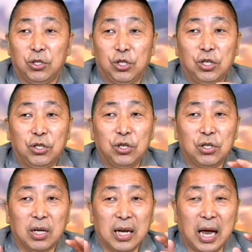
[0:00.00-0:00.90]
即即
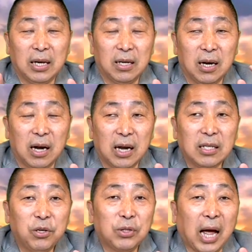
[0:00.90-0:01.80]
使来呃
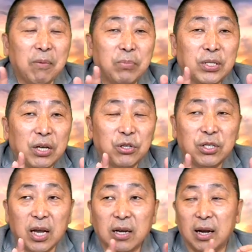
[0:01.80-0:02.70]
来自于谈不上是
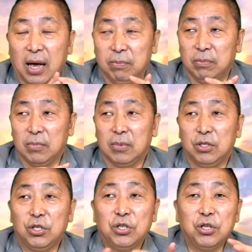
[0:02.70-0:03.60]
深蓝，
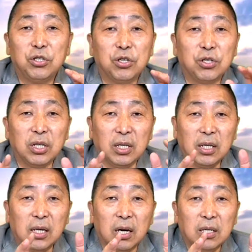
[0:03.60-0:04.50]
即即使是
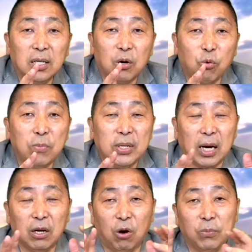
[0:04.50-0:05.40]
一个一个国民
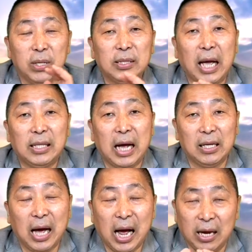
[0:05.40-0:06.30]
党老兵带
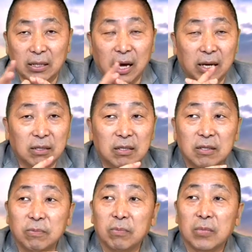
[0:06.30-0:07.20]
大的孩孩
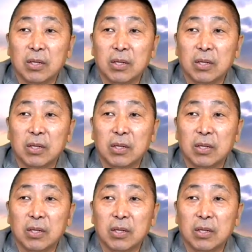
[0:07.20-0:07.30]
子，